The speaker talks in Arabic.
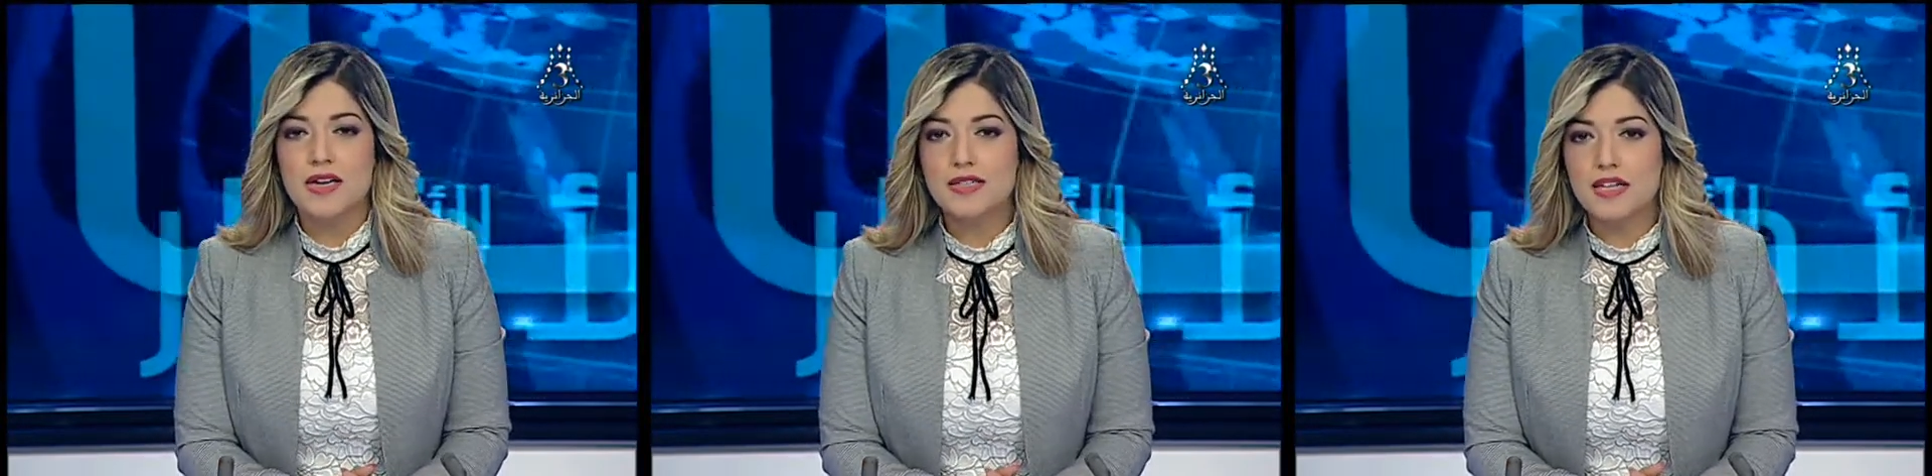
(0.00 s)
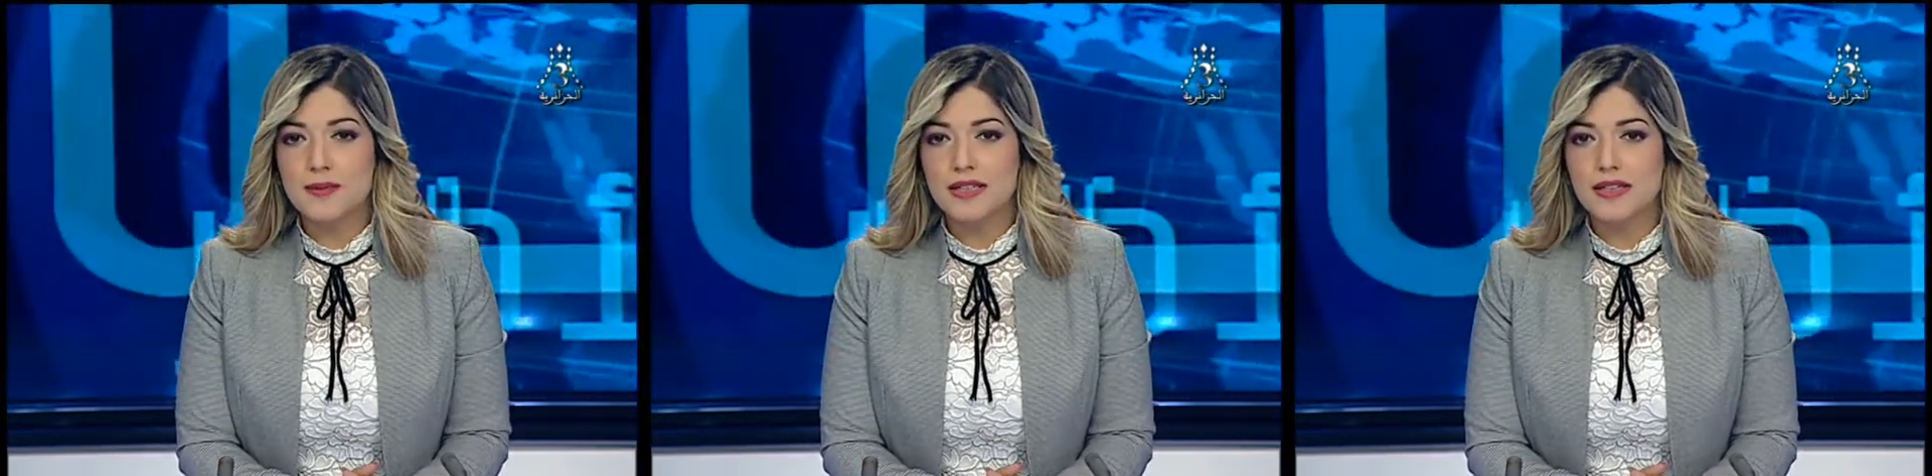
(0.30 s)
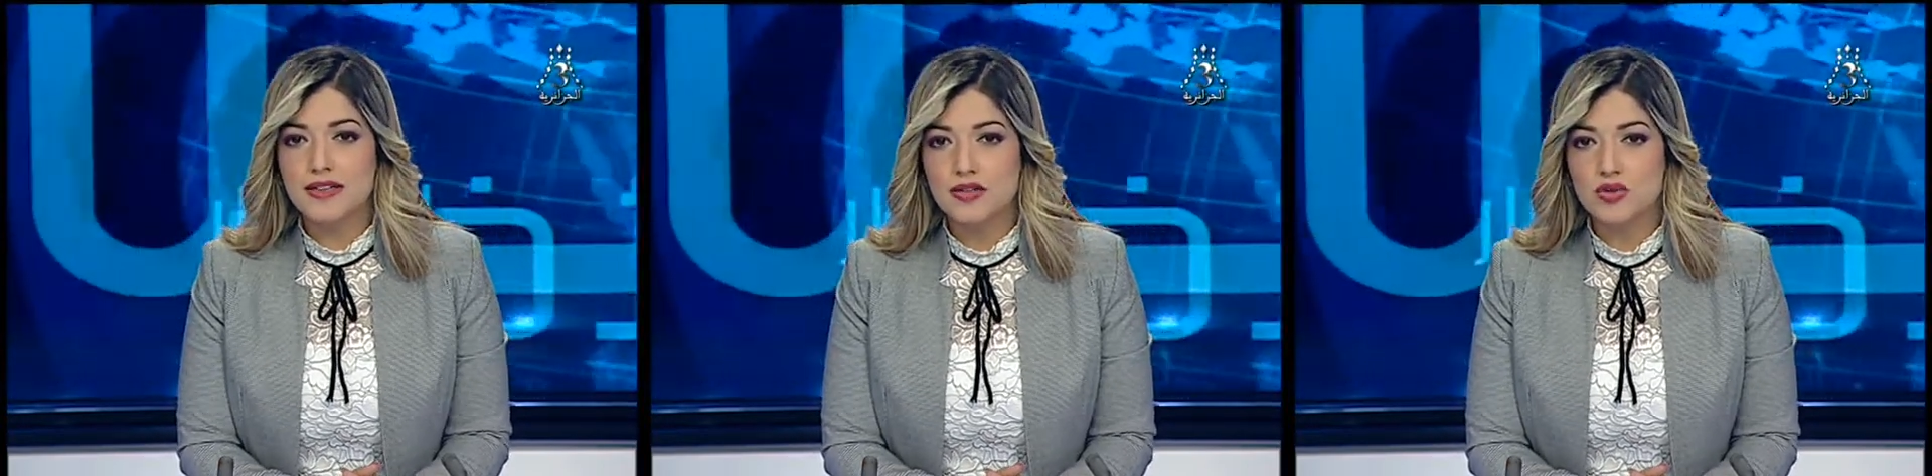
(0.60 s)

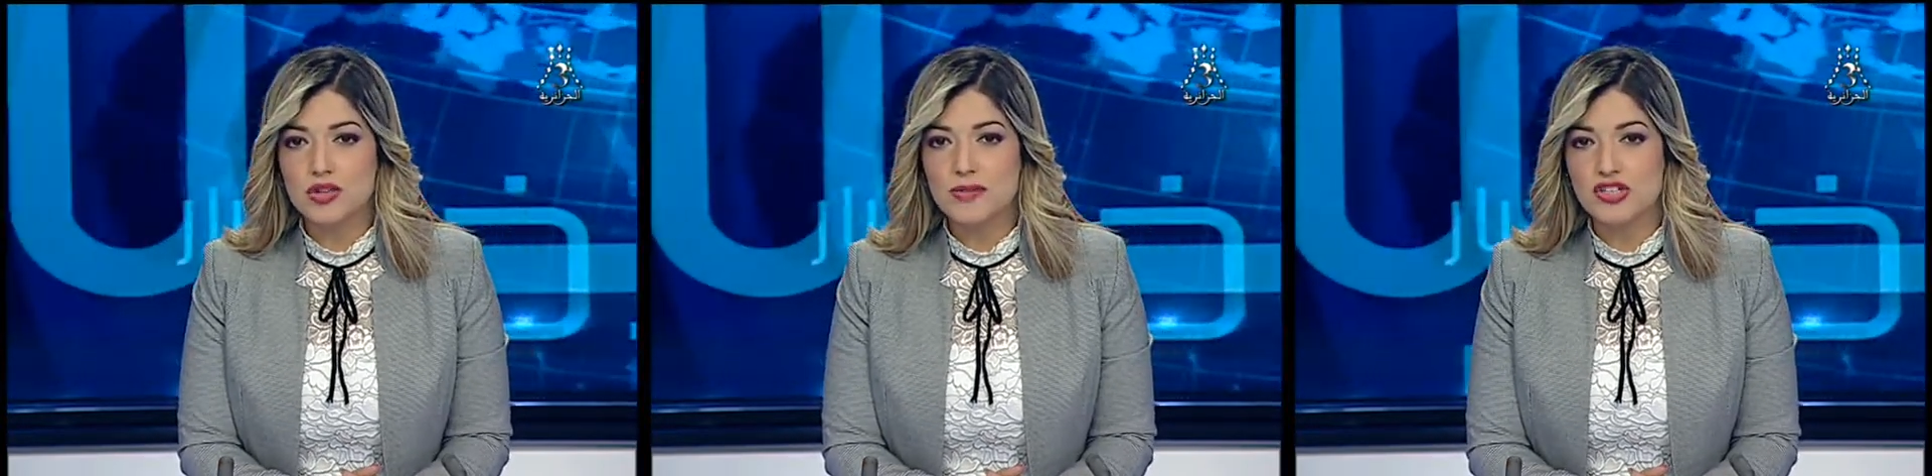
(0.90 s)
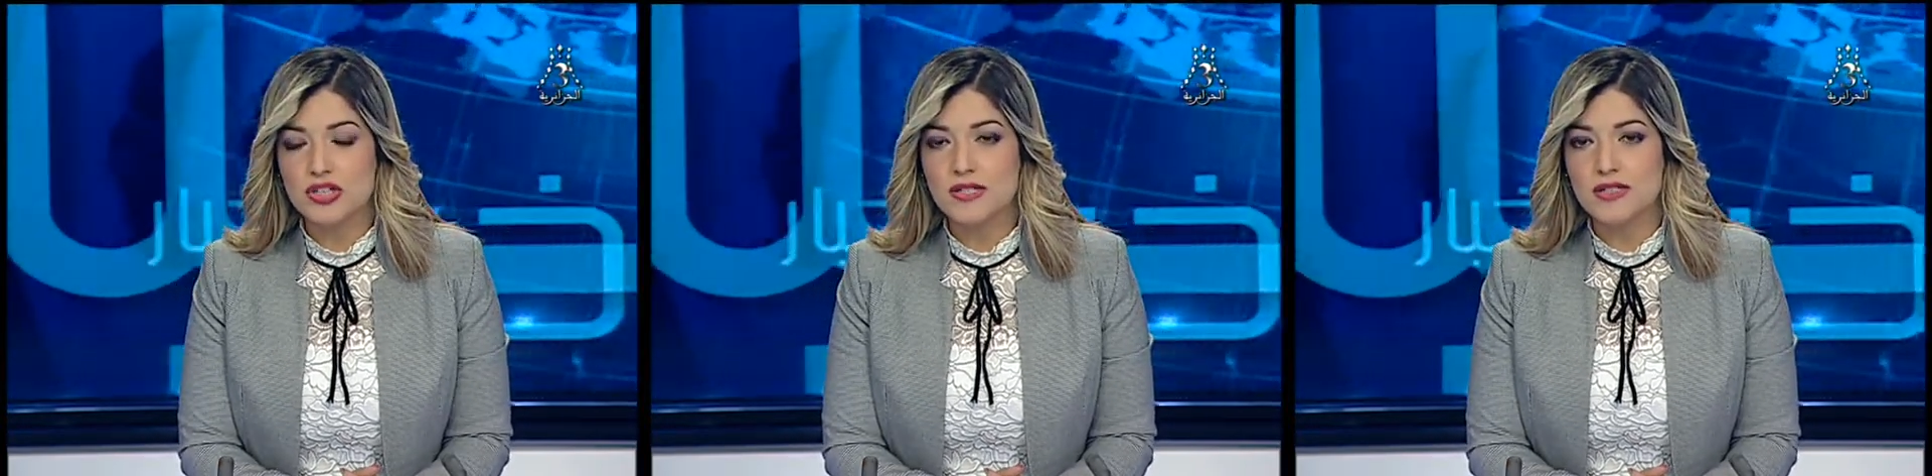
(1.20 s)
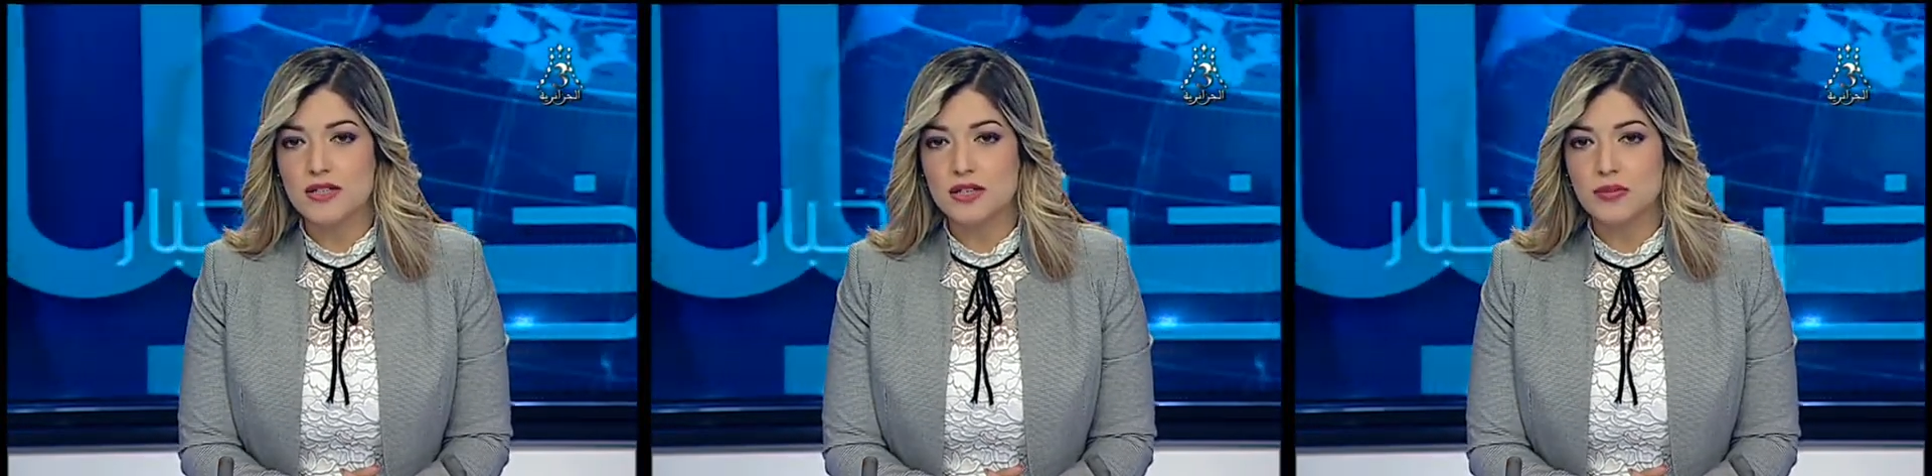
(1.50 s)
استقبل رئيس
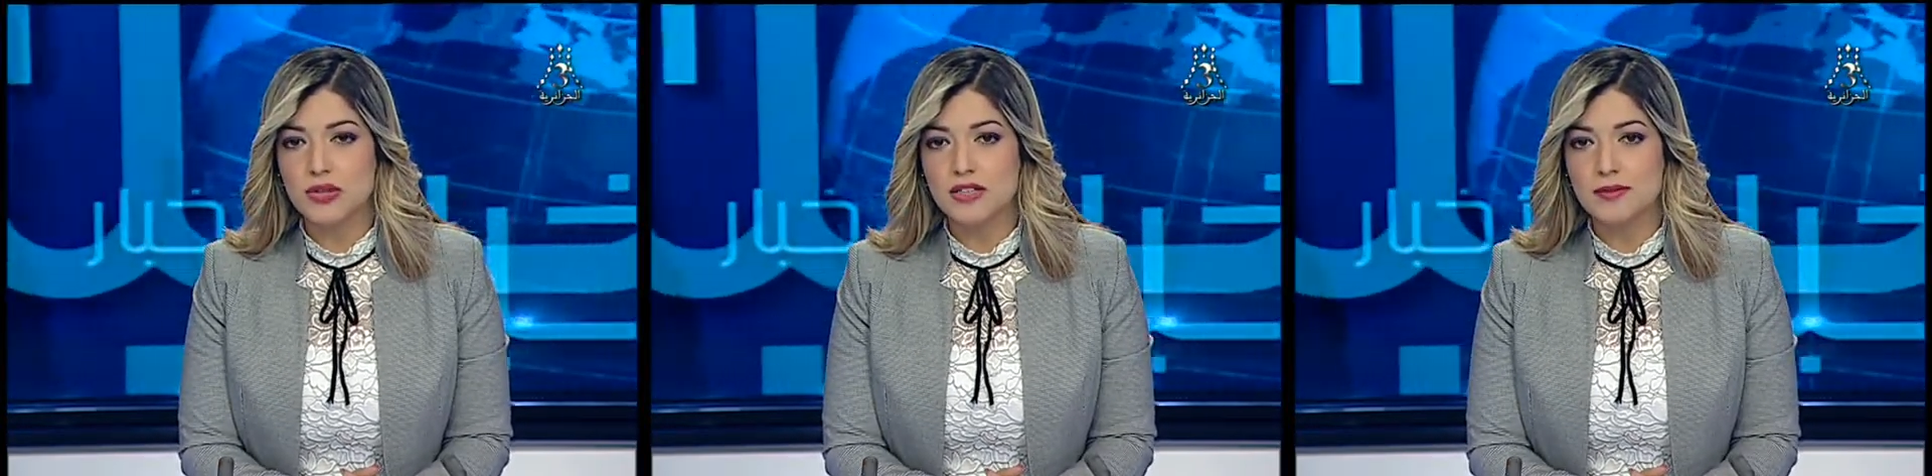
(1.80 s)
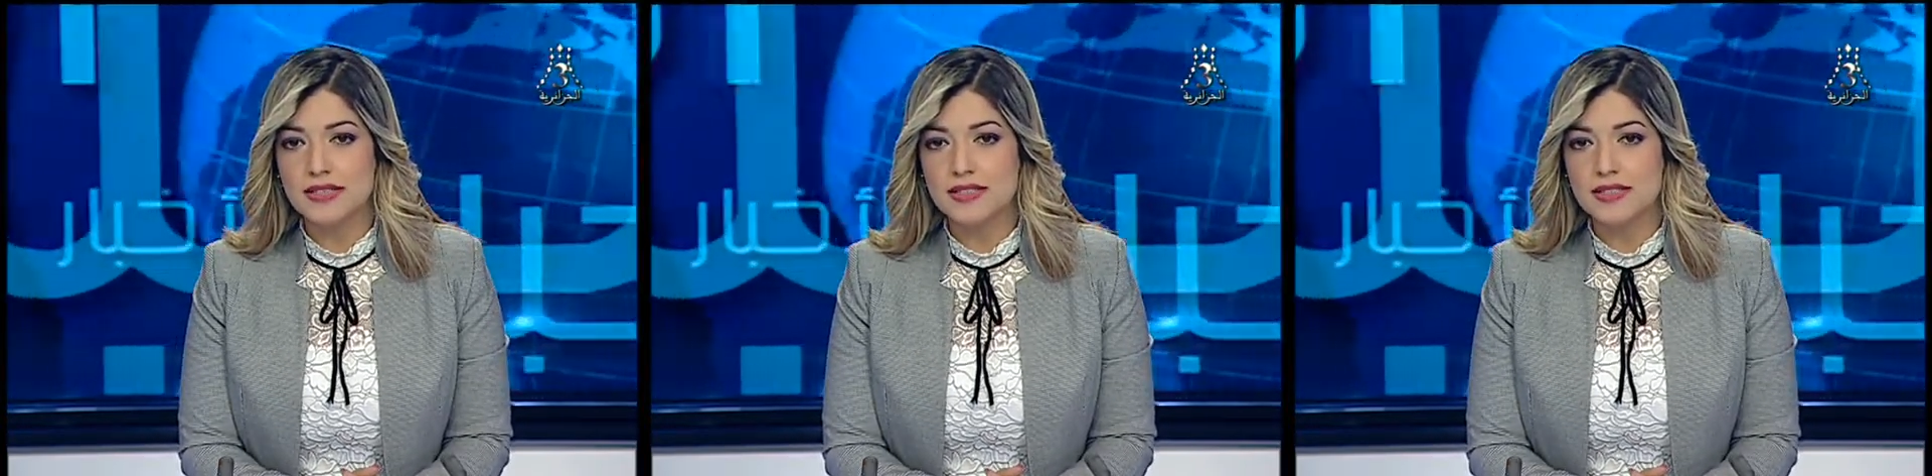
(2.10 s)
المجلس مراد